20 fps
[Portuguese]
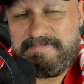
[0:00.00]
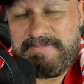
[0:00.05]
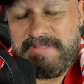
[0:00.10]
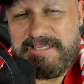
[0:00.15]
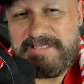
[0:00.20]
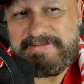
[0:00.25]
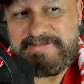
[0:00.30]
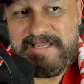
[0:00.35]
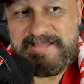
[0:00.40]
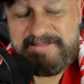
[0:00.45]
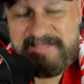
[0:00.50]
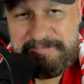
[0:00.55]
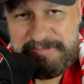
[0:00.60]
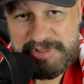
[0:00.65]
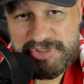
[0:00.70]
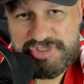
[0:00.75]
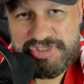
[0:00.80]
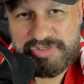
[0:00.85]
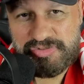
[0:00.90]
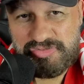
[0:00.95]
Em ter
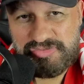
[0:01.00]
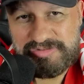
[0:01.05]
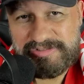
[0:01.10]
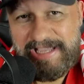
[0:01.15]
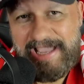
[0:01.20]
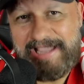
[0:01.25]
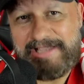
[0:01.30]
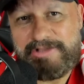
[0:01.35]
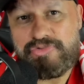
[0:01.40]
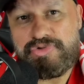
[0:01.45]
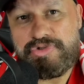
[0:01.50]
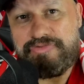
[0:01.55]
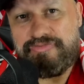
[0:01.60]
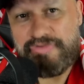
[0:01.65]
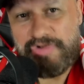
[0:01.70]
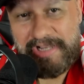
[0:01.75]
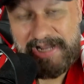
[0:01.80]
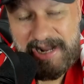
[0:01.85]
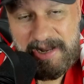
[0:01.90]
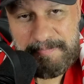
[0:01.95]
demitido um técnico que
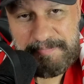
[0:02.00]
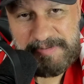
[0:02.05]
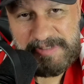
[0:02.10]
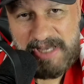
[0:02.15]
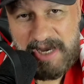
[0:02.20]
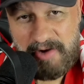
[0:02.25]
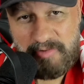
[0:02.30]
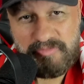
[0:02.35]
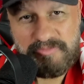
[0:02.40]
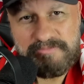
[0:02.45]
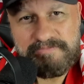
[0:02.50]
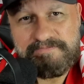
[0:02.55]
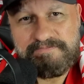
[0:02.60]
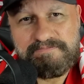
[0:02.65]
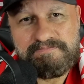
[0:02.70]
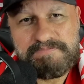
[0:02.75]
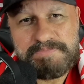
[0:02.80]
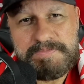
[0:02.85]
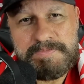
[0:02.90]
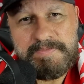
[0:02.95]
foi campeão
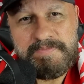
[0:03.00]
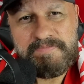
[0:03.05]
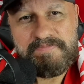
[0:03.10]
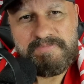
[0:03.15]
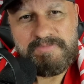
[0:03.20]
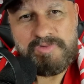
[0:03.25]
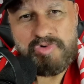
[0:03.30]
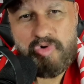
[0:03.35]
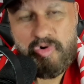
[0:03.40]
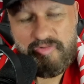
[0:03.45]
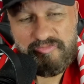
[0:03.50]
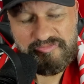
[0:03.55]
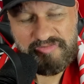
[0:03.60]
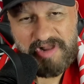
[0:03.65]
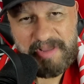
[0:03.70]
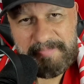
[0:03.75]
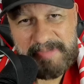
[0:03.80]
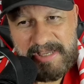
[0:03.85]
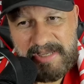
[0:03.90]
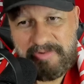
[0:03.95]
com o
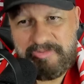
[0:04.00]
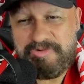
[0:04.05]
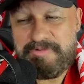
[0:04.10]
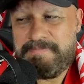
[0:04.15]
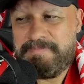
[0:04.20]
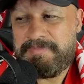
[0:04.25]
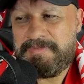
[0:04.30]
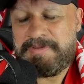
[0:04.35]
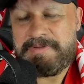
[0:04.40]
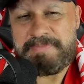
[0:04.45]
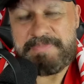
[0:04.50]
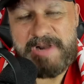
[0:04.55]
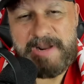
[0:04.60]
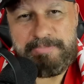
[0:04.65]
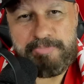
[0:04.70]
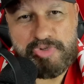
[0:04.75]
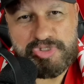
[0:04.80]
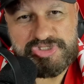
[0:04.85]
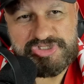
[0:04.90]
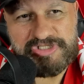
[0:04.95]
Flamengo para
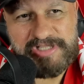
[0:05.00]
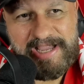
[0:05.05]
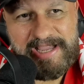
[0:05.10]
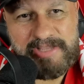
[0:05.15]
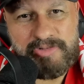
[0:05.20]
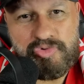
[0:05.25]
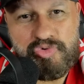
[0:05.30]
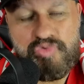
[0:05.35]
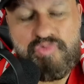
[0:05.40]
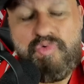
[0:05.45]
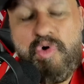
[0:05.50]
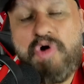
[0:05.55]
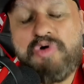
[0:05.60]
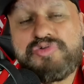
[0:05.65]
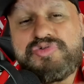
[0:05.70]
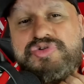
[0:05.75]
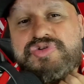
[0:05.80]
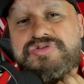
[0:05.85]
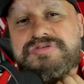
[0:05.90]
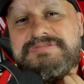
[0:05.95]
apostar num
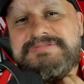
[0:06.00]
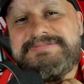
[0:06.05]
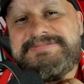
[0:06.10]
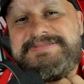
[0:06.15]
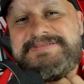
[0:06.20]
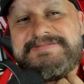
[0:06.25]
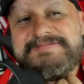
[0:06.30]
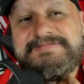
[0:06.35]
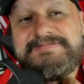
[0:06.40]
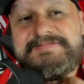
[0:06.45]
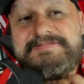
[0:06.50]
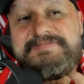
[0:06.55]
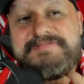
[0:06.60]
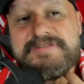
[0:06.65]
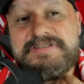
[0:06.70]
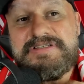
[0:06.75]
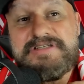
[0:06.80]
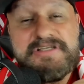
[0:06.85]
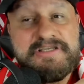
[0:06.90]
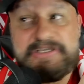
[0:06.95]
outro
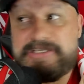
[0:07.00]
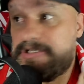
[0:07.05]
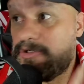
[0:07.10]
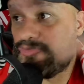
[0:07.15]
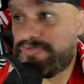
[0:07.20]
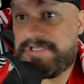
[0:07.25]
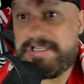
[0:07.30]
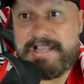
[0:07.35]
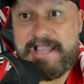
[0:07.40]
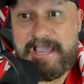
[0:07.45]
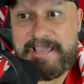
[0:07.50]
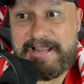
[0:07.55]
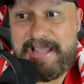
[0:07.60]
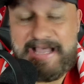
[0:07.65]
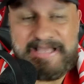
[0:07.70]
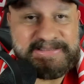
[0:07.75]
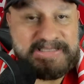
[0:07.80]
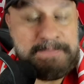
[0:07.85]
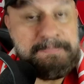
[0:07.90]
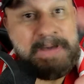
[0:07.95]
e que não tem
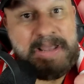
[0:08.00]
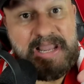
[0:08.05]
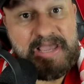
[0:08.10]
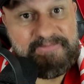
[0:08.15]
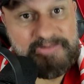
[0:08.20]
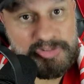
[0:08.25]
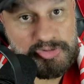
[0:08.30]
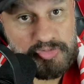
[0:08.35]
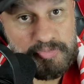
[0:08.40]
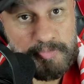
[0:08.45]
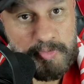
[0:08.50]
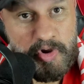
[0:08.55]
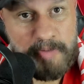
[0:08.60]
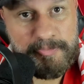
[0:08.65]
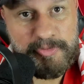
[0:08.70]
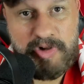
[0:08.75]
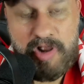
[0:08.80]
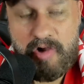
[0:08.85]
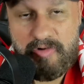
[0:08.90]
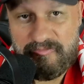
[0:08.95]
caráter, palavras do
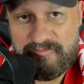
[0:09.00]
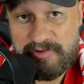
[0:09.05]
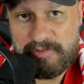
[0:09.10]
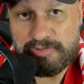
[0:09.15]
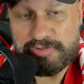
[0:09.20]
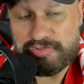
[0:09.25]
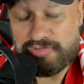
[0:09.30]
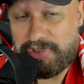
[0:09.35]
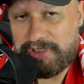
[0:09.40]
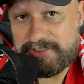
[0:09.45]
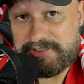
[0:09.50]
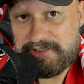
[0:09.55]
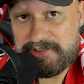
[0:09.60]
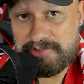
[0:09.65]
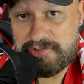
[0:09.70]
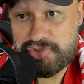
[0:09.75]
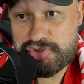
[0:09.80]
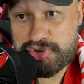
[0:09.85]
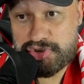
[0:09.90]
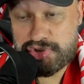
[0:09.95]
próprio Galvão, eu estou aqui
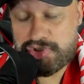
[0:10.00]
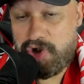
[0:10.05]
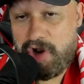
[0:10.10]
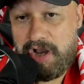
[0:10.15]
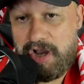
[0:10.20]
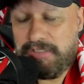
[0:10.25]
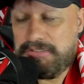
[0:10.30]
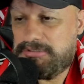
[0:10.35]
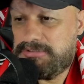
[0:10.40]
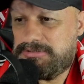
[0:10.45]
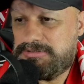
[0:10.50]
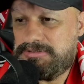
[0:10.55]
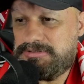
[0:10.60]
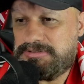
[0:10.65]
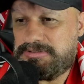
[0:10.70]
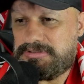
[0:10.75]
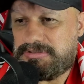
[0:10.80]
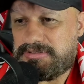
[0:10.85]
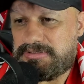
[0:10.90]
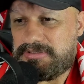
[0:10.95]
só
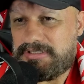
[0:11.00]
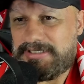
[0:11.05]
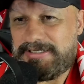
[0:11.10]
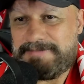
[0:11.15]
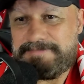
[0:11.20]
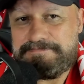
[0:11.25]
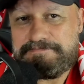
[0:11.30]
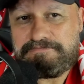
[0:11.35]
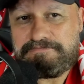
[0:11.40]
né,